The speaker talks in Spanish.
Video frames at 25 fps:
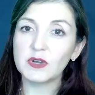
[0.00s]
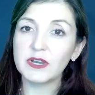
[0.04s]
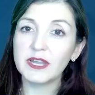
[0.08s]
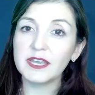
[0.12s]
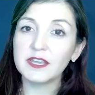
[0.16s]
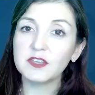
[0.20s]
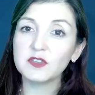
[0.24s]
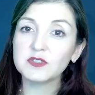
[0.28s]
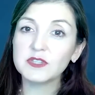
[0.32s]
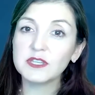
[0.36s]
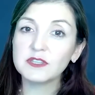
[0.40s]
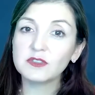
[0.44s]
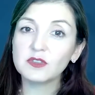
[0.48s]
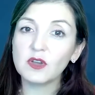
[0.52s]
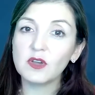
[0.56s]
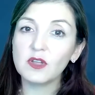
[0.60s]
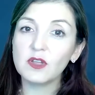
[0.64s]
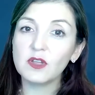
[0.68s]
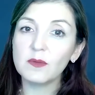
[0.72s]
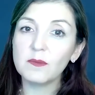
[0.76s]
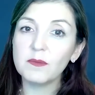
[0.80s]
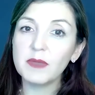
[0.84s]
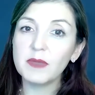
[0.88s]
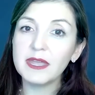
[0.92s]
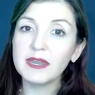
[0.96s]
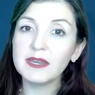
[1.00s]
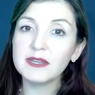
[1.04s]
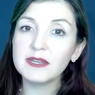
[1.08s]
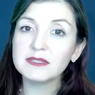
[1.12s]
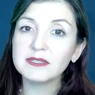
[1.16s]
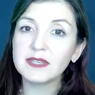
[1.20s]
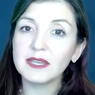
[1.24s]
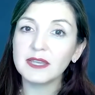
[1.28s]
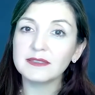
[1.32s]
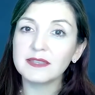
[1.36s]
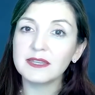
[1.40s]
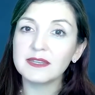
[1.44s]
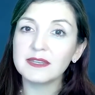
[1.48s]
colegios de todo Maine
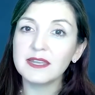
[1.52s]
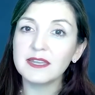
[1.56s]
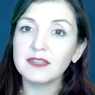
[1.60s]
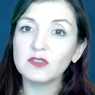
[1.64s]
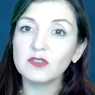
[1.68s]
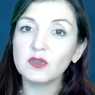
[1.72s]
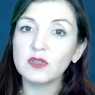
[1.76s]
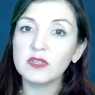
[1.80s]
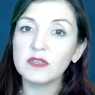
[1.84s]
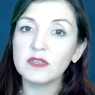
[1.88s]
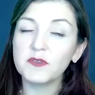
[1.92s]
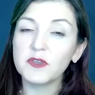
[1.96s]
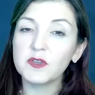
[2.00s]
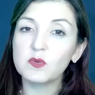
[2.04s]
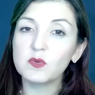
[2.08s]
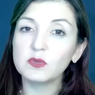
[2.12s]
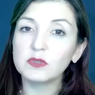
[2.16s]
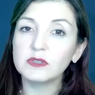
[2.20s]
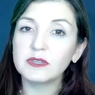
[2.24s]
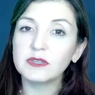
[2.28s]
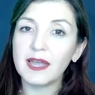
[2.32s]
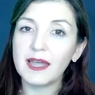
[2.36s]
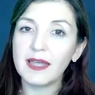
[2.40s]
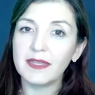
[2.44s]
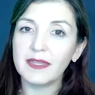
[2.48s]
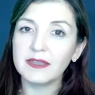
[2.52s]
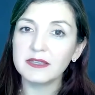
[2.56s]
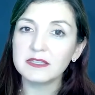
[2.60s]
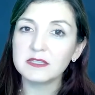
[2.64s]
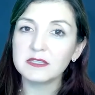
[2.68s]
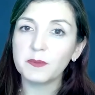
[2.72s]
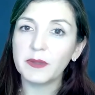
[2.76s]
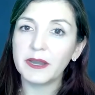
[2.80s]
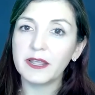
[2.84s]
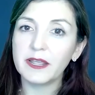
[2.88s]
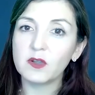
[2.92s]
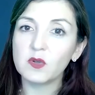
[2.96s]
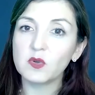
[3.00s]
están teniendo dificultades
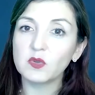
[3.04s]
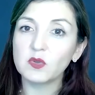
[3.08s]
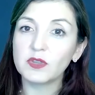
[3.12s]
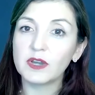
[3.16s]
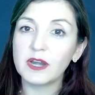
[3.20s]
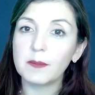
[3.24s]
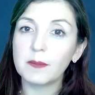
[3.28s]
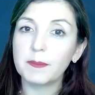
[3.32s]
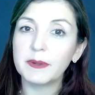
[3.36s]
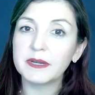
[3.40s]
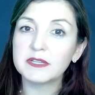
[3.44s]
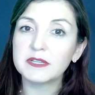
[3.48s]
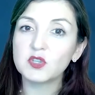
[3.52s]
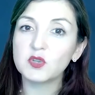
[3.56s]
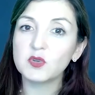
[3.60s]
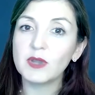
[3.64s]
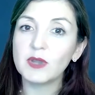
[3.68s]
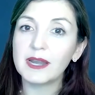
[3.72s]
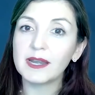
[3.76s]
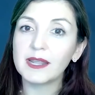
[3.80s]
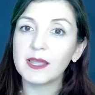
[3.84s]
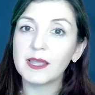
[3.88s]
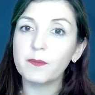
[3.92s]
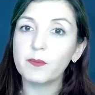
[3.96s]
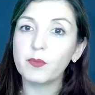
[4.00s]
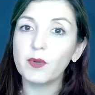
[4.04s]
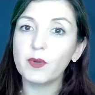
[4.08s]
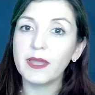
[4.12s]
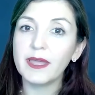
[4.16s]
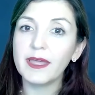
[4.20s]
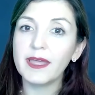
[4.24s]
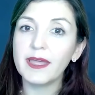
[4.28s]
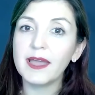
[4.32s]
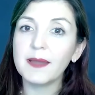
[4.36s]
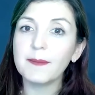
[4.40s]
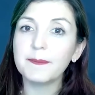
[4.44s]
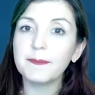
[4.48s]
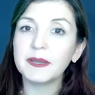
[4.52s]
para encontrar personal que
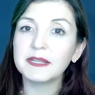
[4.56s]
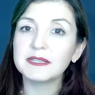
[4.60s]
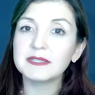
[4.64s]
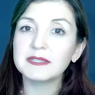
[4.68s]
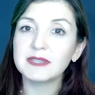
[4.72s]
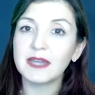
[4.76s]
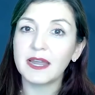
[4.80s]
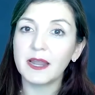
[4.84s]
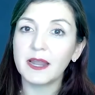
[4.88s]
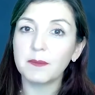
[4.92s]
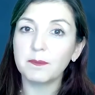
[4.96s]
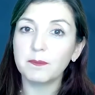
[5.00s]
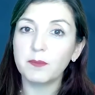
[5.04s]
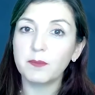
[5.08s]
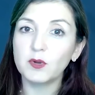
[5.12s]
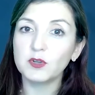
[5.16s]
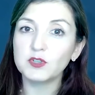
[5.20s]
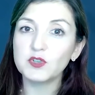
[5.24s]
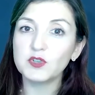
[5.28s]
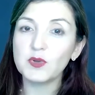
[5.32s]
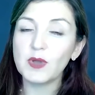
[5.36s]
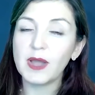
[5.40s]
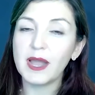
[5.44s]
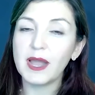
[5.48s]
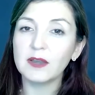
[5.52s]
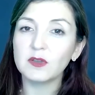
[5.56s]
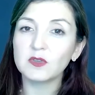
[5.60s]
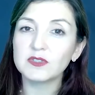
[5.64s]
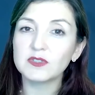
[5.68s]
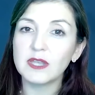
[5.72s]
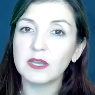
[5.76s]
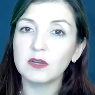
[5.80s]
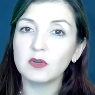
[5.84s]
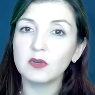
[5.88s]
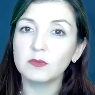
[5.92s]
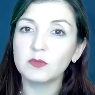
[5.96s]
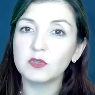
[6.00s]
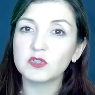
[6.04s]
pueda prestar apoyo a los
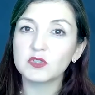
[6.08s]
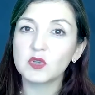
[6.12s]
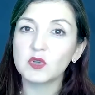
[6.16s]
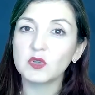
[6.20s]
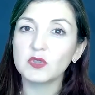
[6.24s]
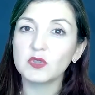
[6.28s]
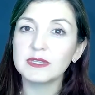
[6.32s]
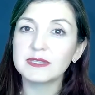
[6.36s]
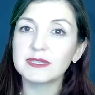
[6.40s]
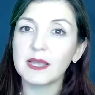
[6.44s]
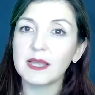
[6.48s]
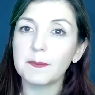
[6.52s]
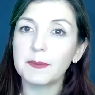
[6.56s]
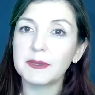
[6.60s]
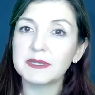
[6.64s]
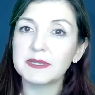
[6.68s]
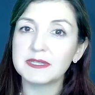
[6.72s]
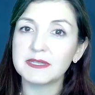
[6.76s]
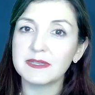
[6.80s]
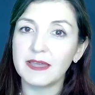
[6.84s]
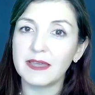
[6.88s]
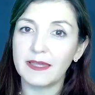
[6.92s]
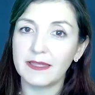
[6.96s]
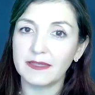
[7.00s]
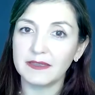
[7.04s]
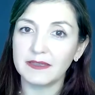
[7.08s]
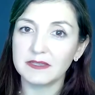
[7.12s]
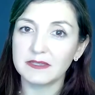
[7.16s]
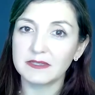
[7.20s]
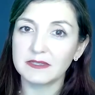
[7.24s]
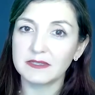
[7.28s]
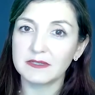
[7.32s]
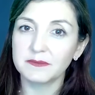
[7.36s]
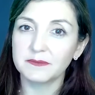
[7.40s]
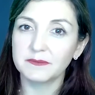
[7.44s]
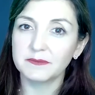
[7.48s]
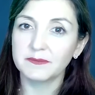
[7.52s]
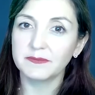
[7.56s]
alumnos con
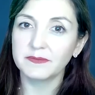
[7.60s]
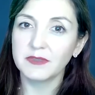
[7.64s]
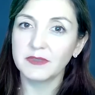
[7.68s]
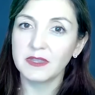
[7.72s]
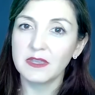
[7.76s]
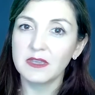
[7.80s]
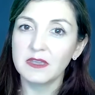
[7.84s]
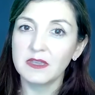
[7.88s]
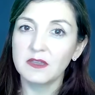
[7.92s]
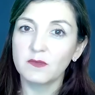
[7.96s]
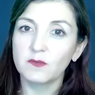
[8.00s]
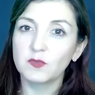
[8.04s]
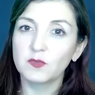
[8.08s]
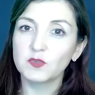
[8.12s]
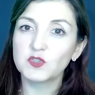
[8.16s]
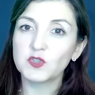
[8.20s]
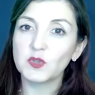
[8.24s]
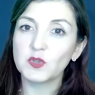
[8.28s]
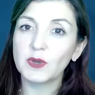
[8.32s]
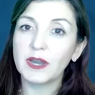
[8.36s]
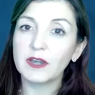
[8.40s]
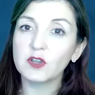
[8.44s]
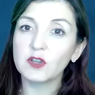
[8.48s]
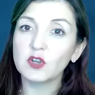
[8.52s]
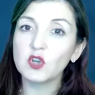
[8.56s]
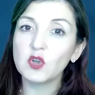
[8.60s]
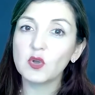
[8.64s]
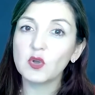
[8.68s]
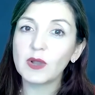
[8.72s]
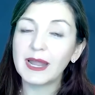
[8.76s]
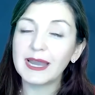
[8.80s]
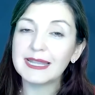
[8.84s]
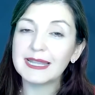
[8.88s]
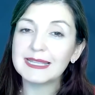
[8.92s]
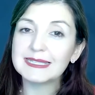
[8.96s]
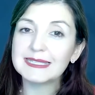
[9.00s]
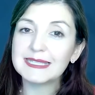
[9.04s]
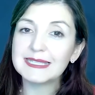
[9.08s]
discapacidades. Funcionarios
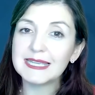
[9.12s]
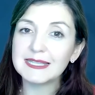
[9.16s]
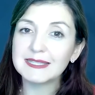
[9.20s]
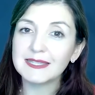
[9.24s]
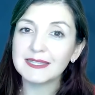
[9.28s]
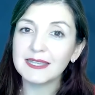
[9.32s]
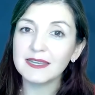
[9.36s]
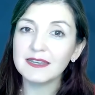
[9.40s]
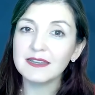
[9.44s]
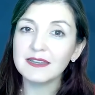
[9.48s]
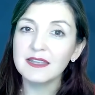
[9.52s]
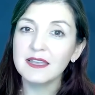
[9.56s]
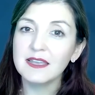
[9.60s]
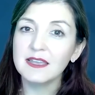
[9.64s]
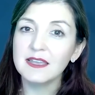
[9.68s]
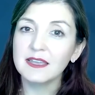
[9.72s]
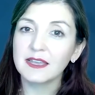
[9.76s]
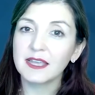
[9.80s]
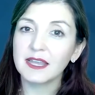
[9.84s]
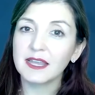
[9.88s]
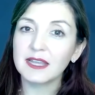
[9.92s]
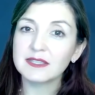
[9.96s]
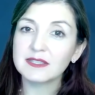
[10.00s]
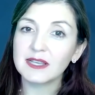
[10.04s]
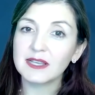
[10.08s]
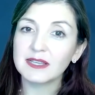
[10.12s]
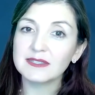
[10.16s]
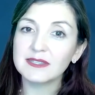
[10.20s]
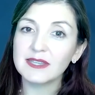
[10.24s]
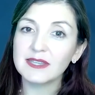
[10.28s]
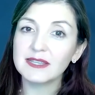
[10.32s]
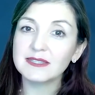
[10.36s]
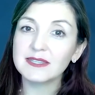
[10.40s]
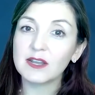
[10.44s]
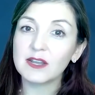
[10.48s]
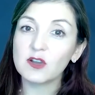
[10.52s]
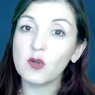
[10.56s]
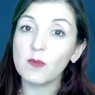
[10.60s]
locales dicen que la
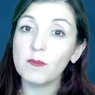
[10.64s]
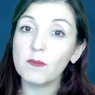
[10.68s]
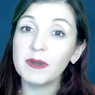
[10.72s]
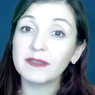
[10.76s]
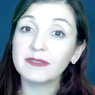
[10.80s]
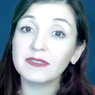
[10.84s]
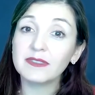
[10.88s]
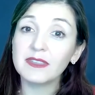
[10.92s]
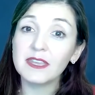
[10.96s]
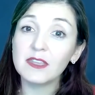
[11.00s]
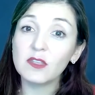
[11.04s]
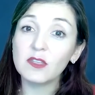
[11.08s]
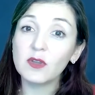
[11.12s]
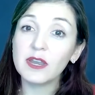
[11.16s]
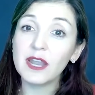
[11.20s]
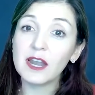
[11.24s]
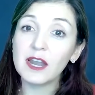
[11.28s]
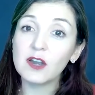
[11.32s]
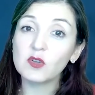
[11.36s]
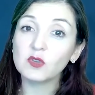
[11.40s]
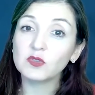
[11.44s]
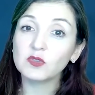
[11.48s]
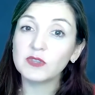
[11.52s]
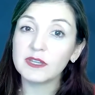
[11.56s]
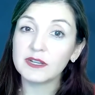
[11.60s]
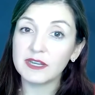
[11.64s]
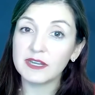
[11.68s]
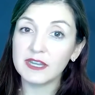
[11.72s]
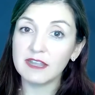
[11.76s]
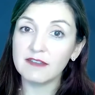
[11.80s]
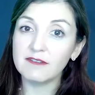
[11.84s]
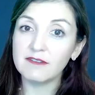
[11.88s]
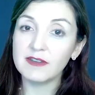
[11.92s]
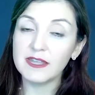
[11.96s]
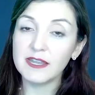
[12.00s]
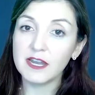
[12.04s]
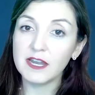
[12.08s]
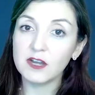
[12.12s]
escasez se ha convertido en algo
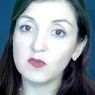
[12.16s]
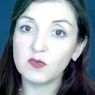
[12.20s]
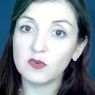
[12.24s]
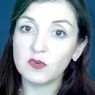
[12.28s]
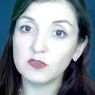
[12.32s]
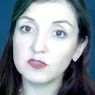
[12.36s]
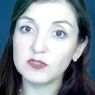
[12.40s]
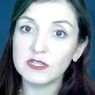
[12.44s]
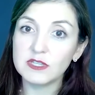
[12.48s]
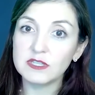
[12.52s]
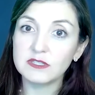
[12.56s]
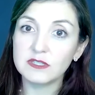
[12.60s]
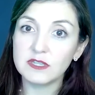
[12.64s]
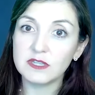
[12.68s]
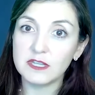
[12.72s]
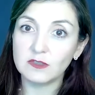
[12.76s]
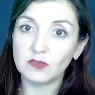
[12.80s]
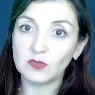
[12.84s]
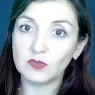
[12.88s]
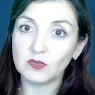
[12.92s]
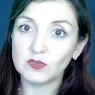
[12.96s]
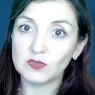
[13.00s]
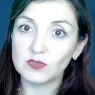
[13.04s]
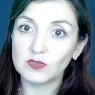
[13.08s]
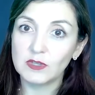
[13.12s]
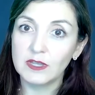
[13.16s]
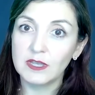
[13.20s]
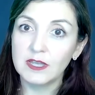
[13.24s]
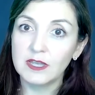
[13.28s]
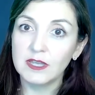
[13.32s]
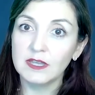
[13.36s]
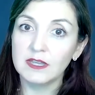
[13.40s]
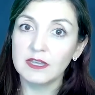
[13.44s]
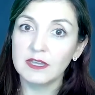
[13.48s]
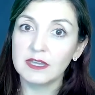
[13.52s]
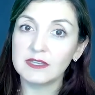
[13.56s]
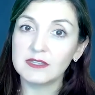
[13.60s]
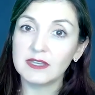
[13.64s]
terrible en algunos distritos
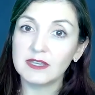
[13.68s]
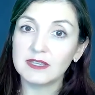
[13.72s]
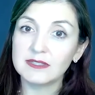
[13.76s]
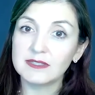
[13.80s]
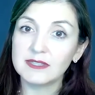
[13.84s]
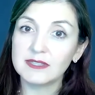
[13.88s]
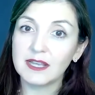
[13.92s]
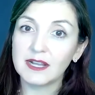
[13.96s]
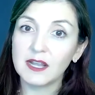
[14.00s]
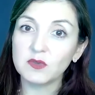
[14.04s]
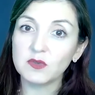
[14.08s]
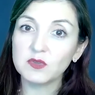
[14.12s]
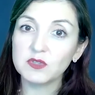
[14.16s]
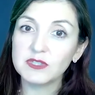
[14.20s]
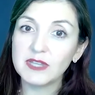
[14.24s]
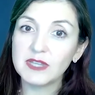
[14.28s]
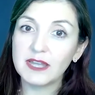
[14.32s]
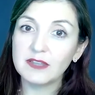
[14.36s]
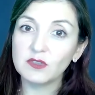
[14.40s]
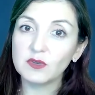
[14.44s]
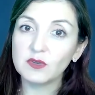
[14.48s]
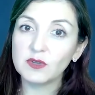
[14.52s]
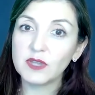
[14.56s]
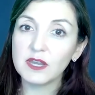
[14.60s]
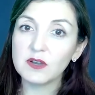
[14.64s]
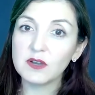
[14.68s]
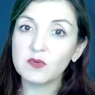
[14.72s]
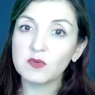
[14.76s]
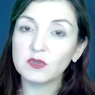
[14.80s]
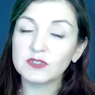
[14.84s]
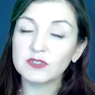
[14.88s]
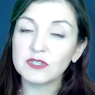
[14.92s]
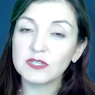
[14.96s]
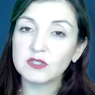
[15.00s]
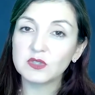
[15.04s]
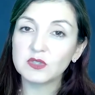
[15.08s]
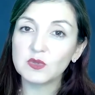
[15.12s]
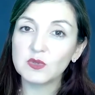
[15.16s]
y ya está causando que
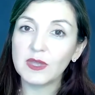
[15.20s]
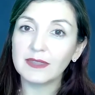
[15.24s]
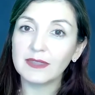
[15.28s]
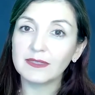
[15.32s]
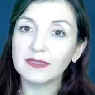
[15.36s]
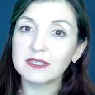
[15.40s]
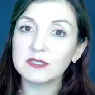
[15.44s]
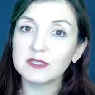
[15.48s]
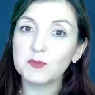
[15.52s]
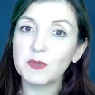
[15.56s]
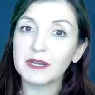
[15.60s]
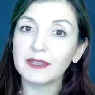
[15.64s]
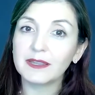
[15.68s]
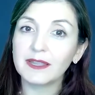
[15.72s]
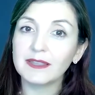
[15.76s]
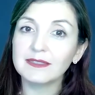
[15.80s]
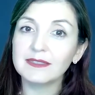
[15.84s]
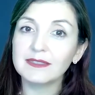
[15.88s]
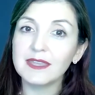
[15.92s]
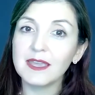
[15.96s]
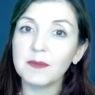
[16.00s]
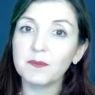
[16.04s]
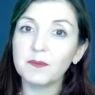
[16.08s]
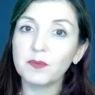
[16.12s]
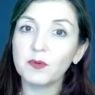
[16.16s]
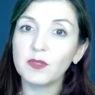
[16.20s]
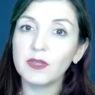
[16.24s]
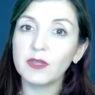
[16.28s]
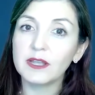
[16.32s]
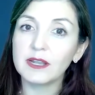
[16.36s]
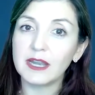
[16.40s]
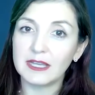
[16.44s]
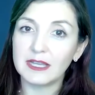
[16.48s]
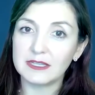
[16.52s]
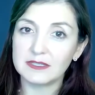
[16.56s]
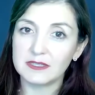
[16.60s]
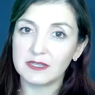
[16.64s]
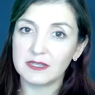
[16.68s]
algunos estudiantes pierdan tiempo de
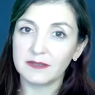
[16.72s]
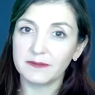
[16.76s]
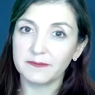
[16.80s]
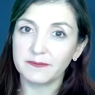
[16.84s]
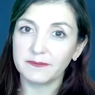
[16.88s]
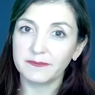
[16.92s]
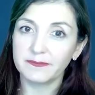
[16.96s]
clase.